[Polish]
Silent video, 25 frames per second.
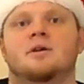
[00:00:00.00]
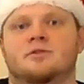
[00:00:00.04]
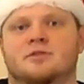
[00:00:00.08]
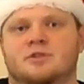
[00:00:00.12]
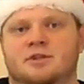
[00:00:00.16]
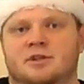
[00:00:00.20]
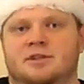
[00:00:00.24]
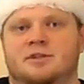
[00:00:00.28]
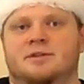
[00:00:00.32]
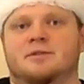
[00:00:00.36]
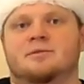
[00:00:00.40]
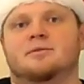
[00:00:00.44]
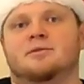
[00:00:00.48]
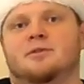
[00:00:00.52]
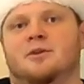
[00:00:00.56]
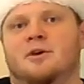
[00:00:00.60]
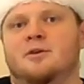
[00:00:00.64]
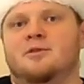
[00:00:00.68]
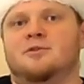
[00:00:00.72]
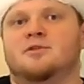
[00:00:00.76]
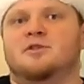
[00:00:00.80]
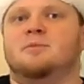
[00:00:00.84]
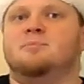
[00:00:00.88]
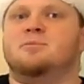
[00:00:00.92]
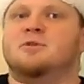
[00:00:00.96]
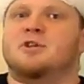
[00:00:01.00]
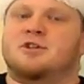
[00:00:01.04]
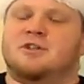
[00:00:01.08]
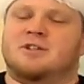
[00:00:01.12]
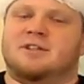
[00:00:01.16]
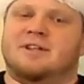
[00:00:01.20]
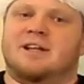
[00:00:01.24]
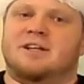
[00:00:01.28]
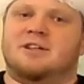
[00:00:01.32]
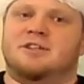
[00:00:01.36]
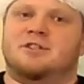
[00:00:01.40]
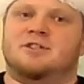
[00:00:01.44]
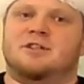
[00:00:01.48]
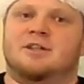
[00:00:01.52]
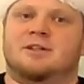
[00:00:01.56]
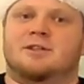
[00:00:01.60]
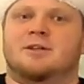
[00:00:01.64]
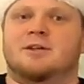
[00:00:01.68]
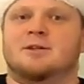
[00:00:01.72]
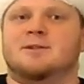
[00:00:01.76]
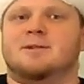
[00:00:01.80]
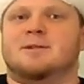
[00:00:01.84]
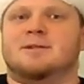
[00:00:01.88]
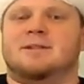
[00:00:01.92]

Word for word: czyli to, że przeczytaliście to,